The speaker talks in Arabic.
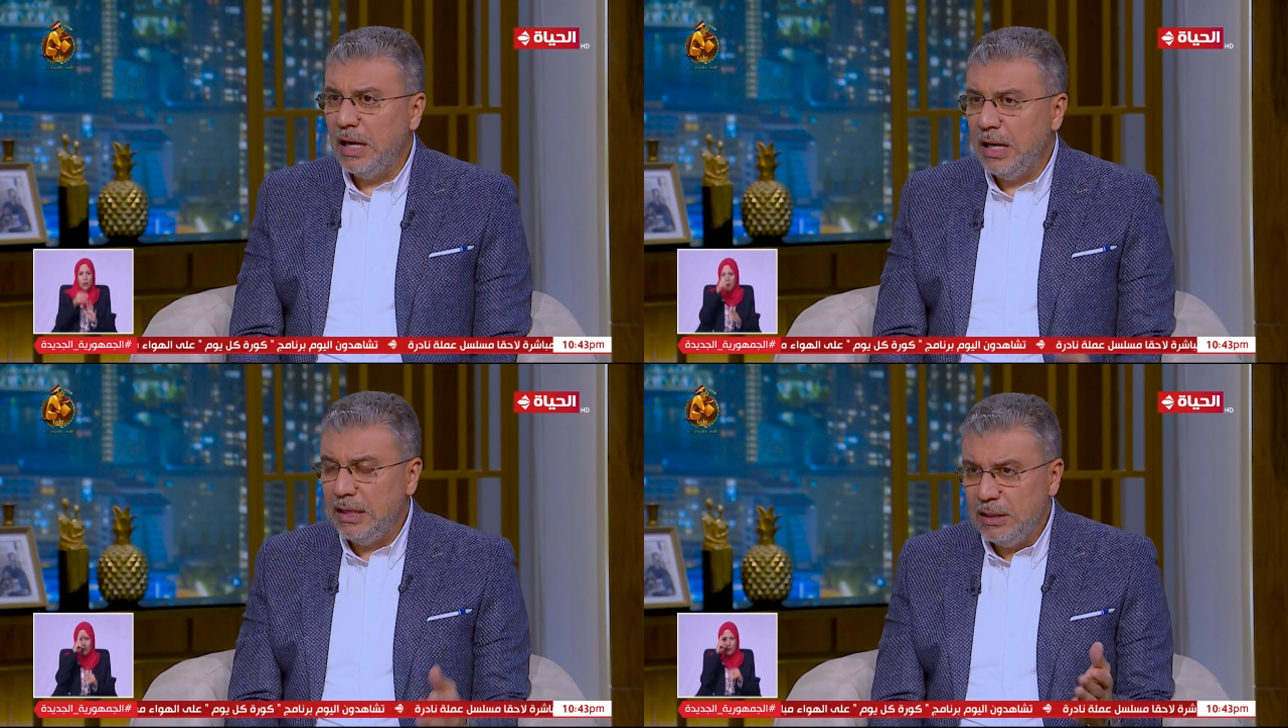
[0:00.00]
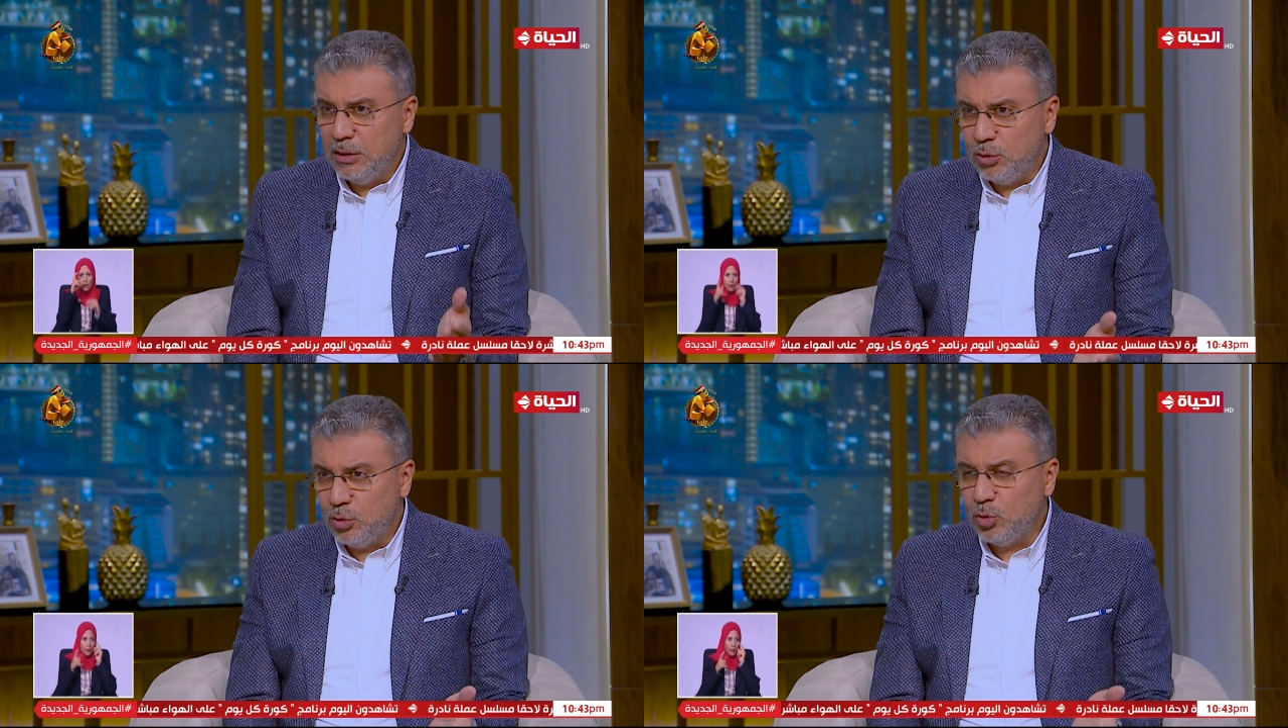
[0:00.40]

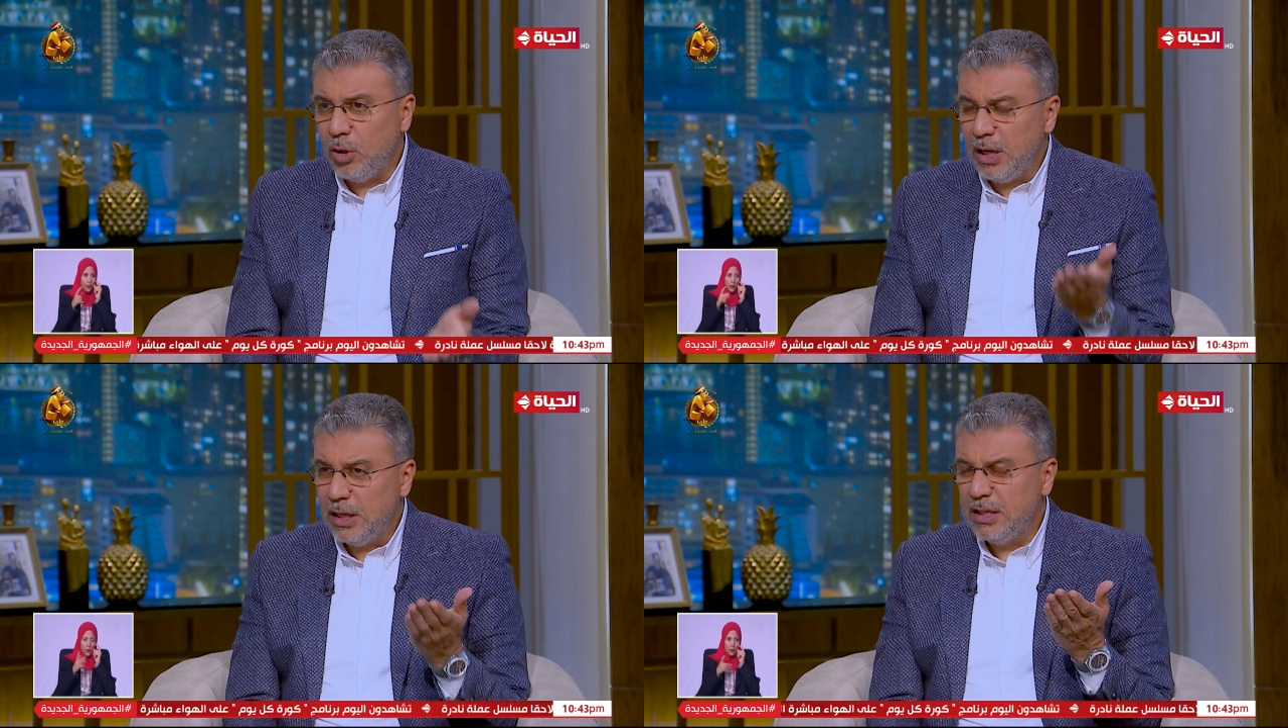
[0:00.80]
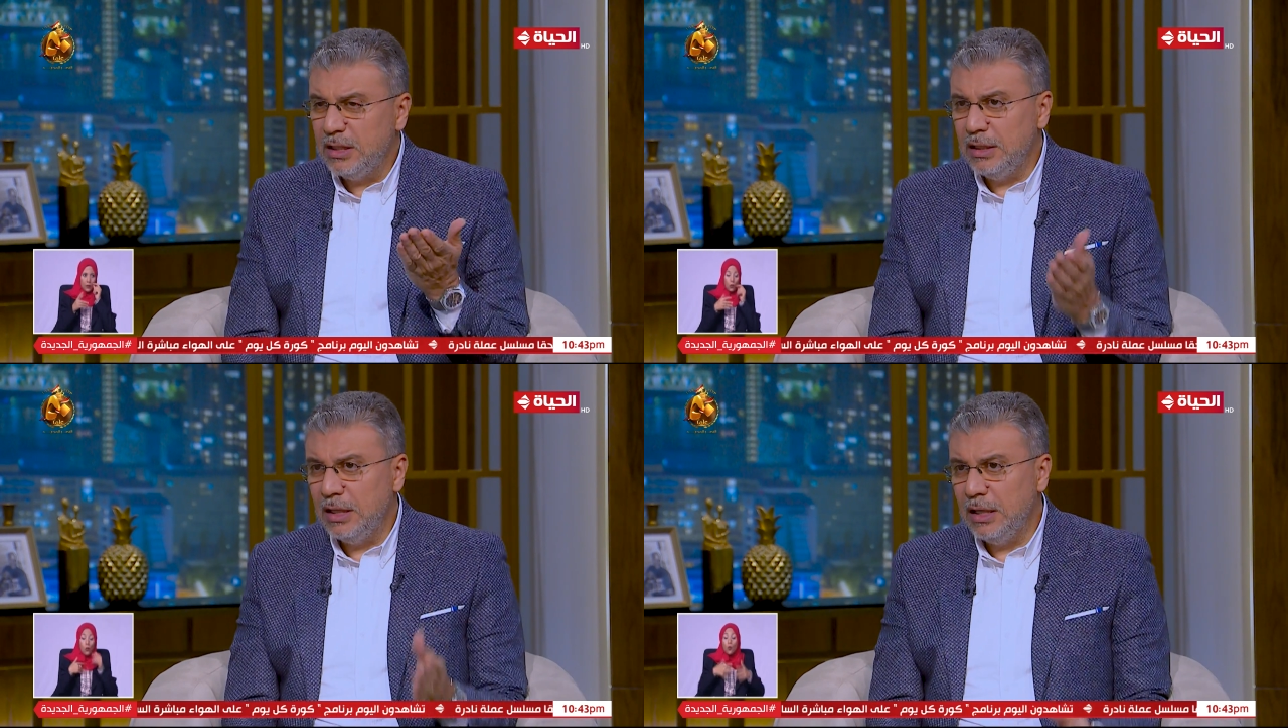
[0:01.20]
الروح
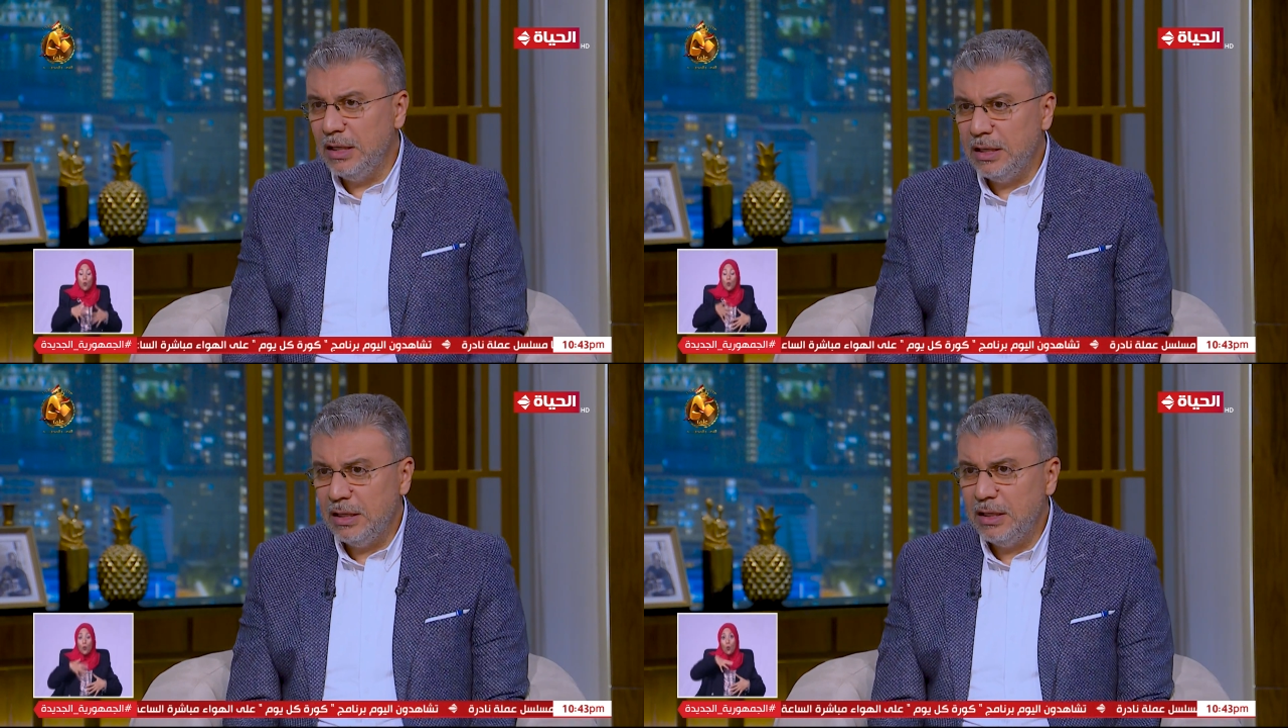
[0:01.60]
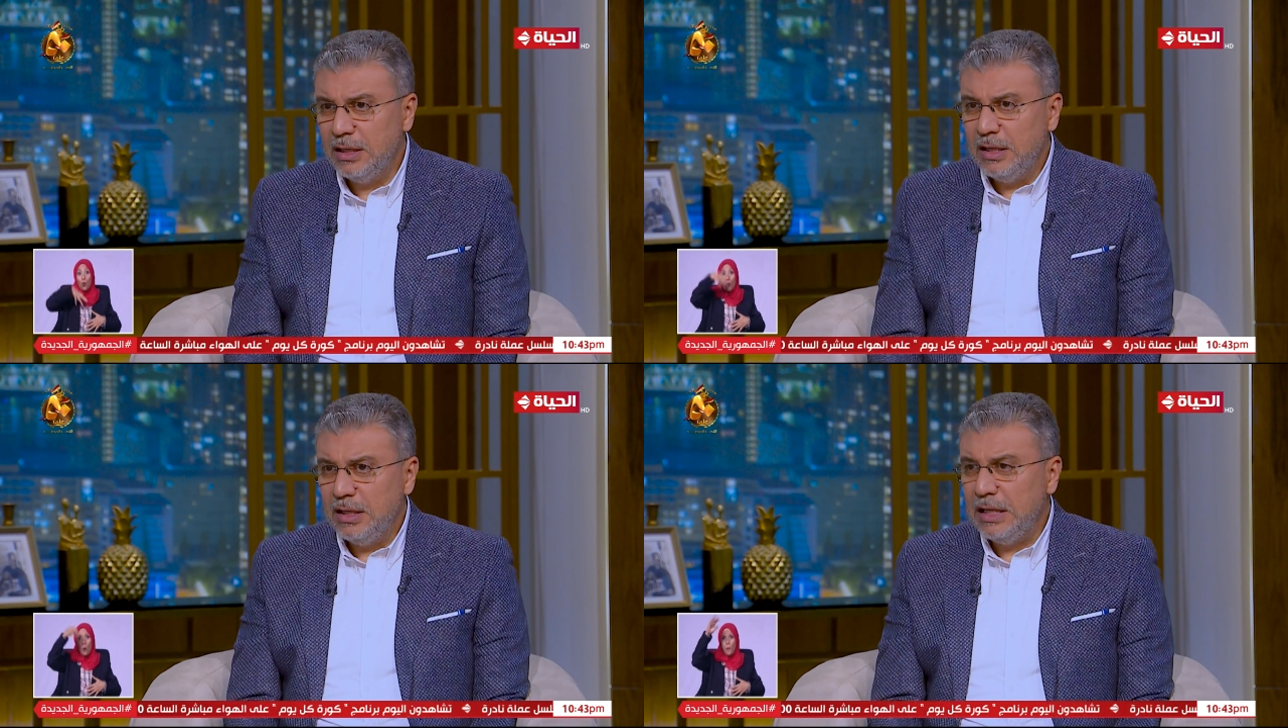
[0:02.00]
آه،
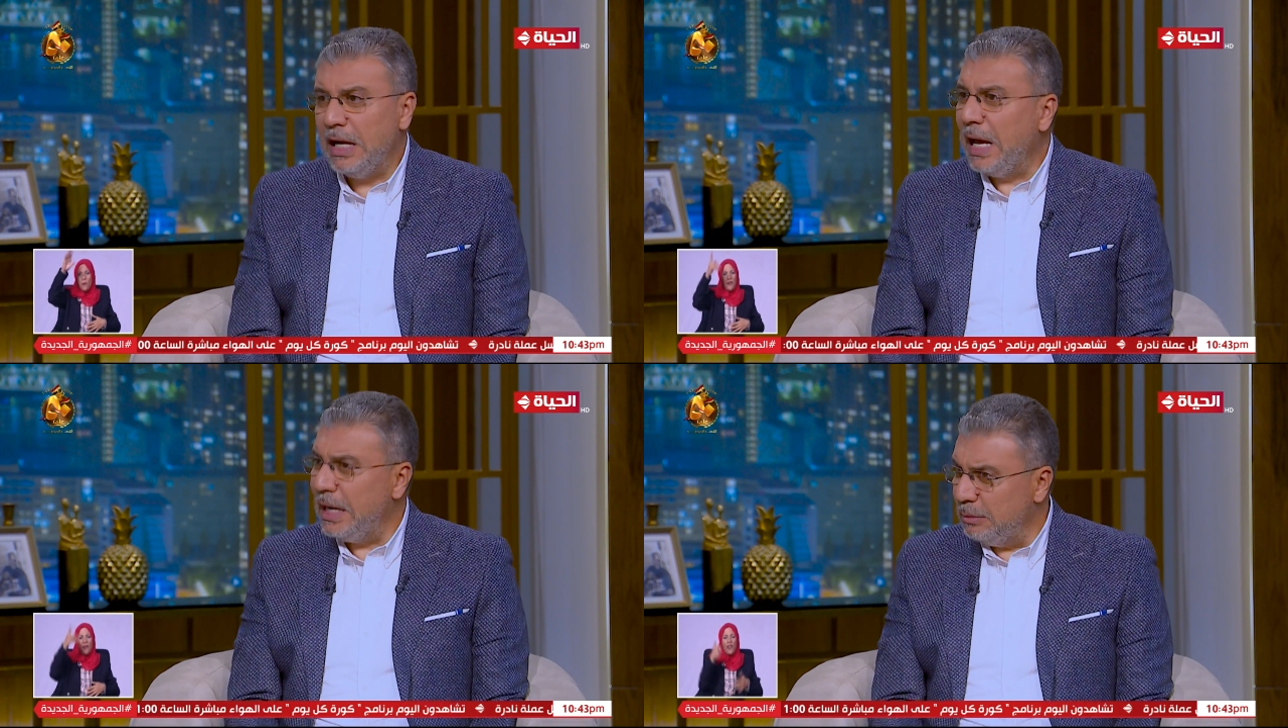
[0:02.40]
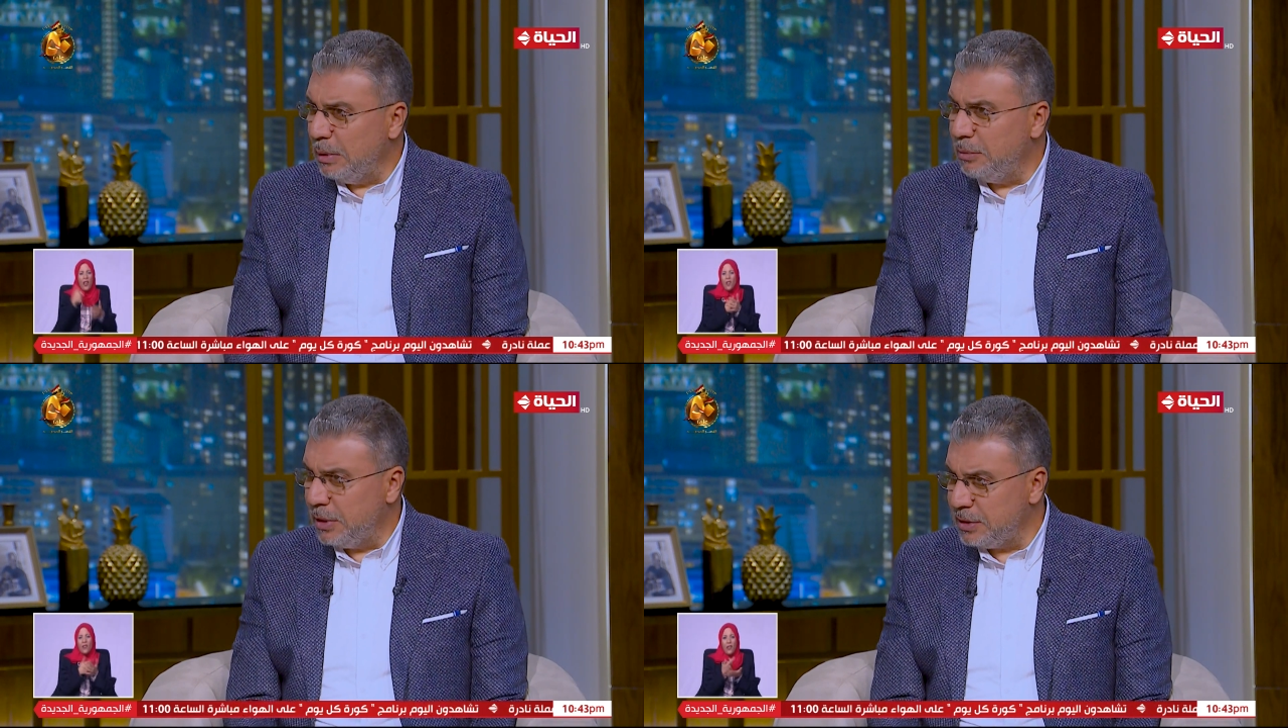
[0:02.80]
الى عالم
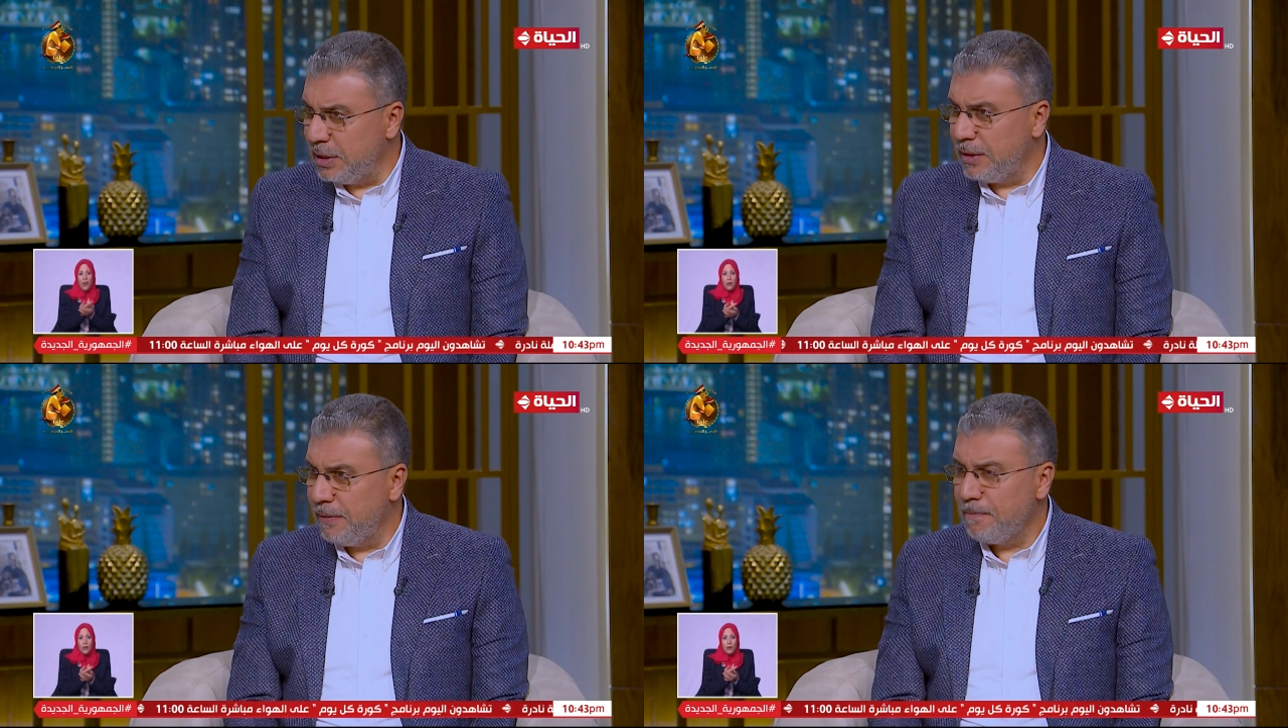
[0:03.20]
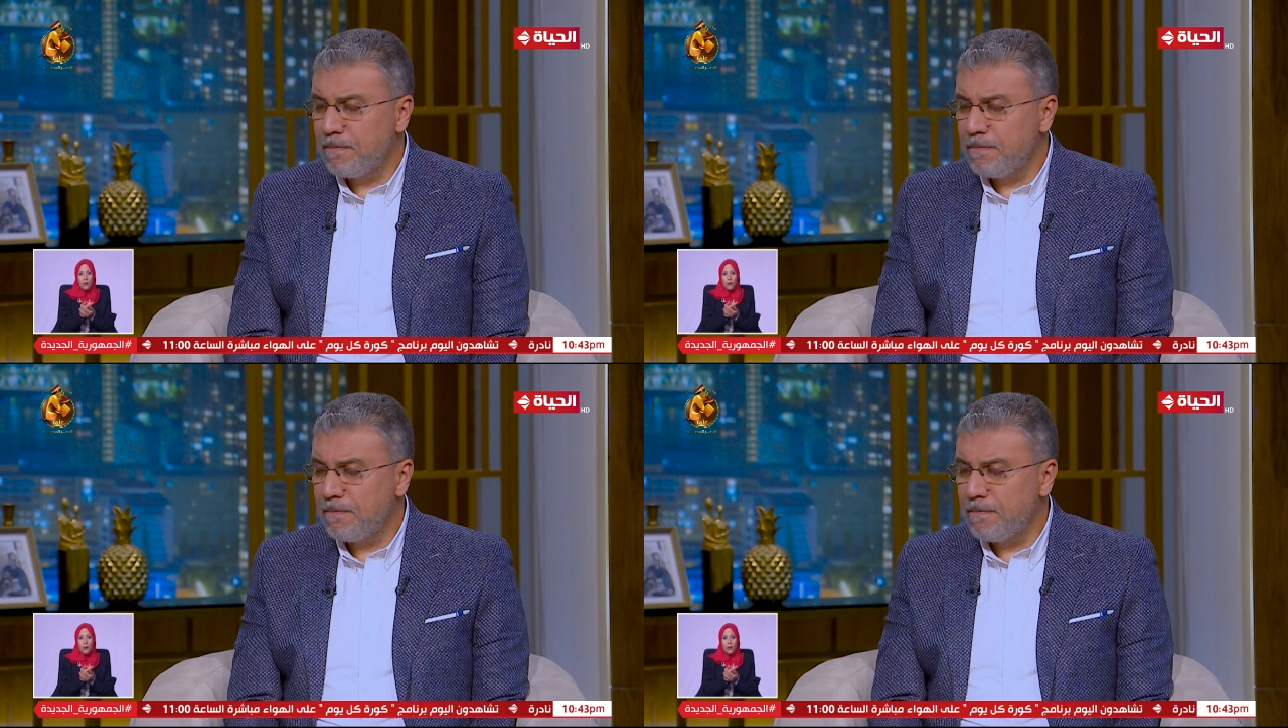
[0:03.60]
البرزخ